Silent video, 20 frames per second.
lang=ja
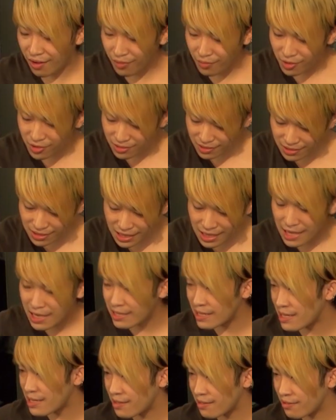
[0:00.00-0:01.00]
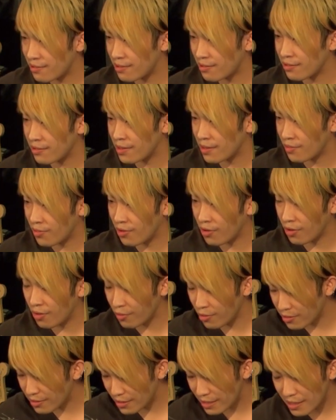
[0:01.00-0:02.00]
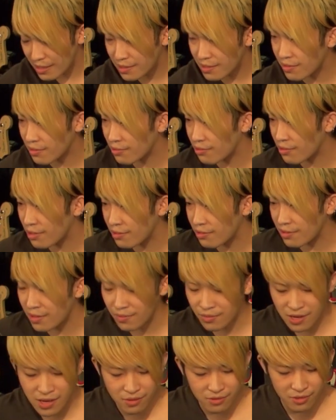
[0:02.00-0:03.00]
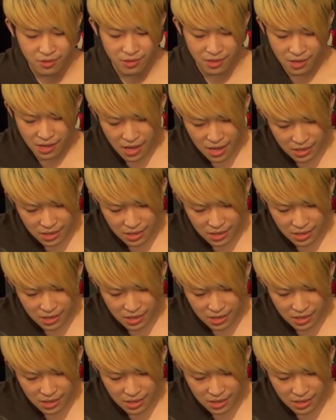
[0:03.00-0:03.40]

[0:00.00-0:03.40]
思いっきり優しく弾くんでも思いっきり強く弾くんでもなく